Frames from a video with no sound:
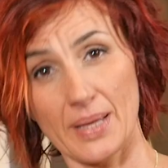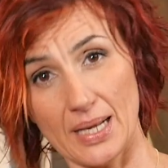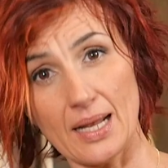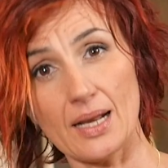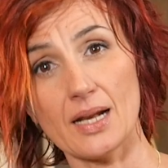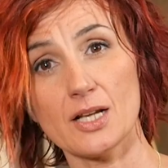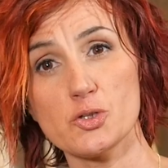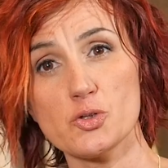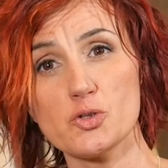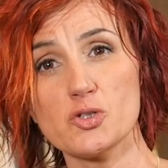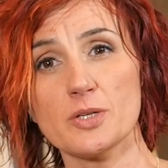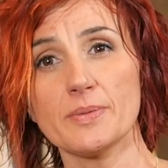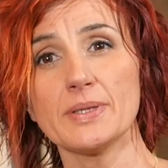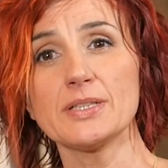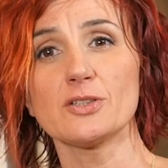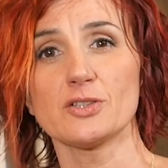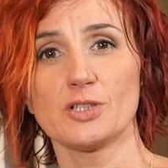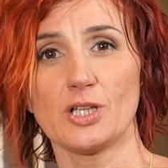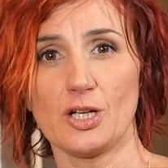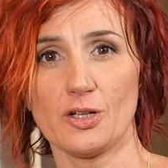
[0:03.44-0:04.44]
Per il
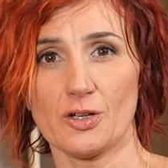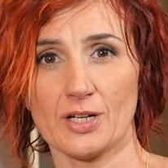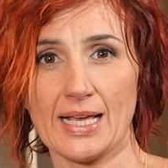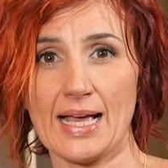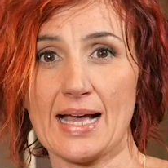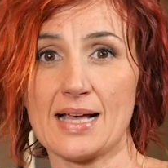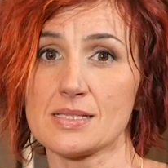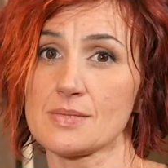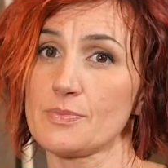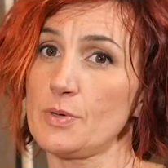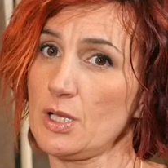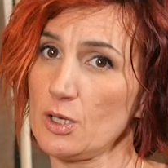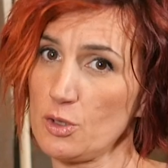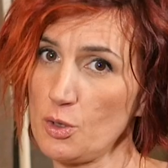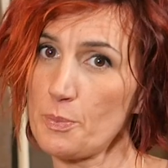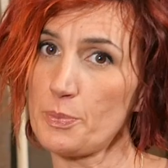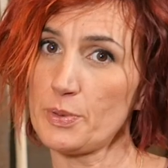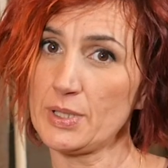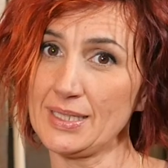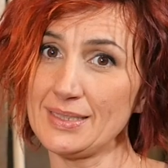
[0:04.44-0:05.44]
raggiungimento dell'orgasmo la
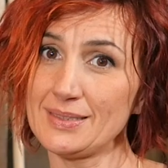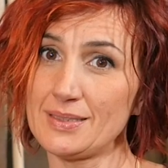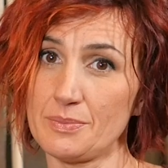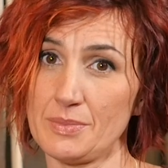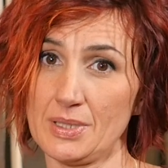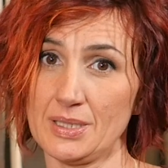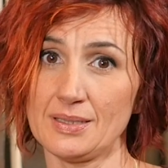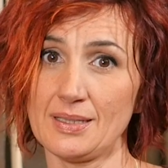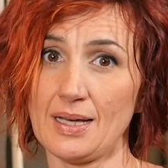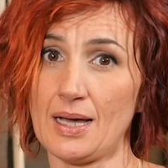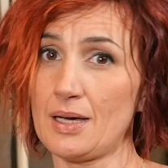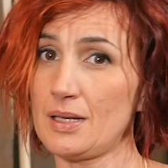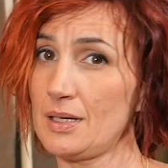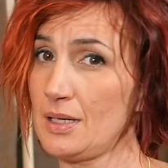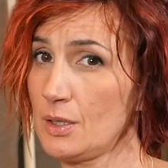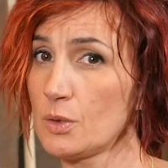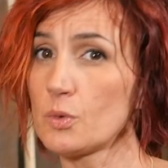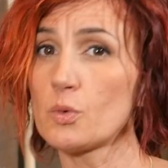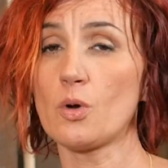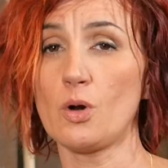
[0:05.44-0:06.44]
componente
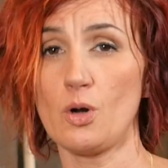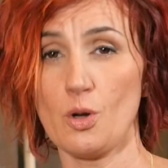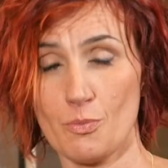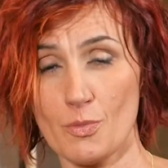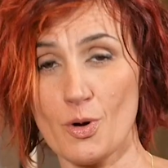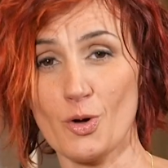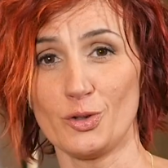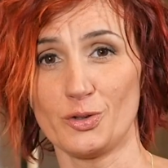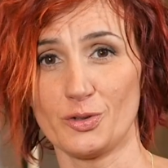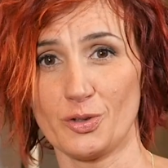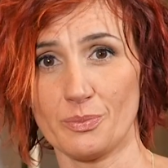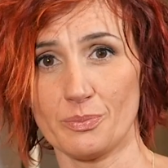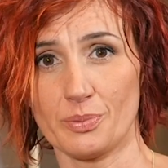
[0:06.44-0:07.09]
mentale ha un ruolo molto